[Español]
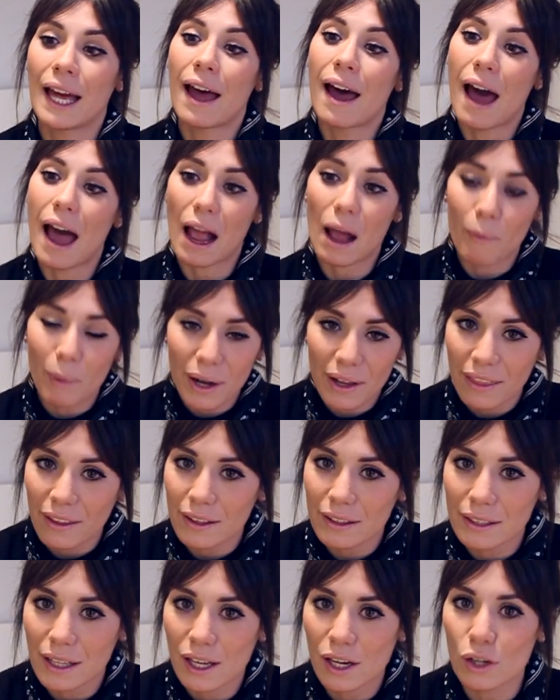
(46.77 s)
acabar de
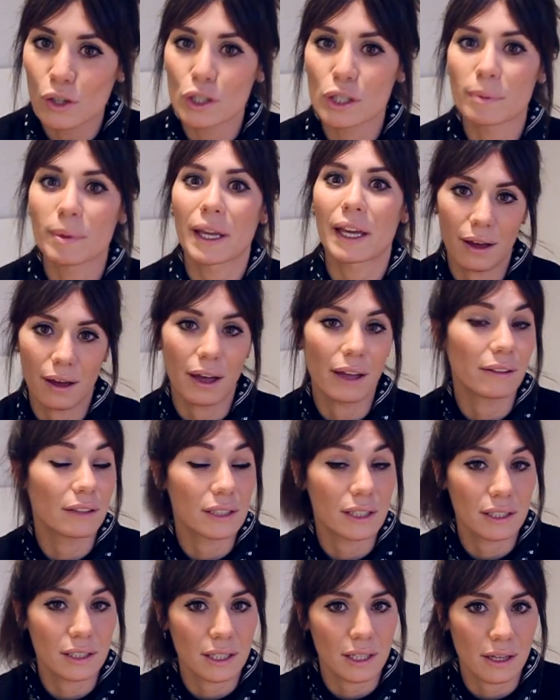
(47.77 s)
editarlos bien antes
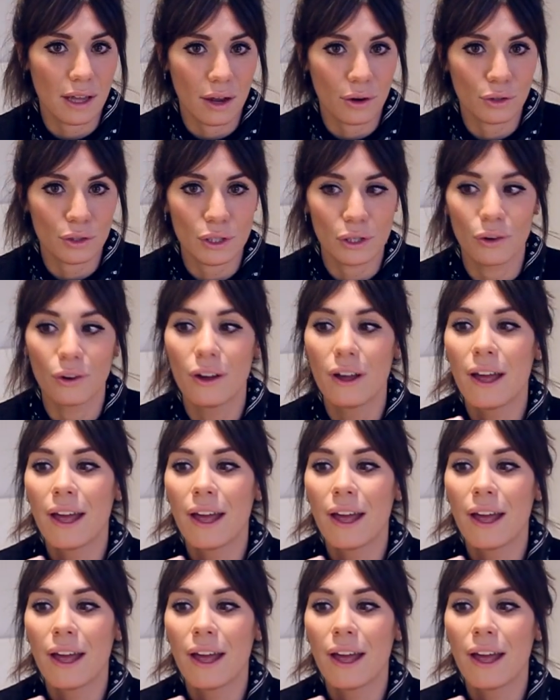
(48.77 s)
de enseñároslo.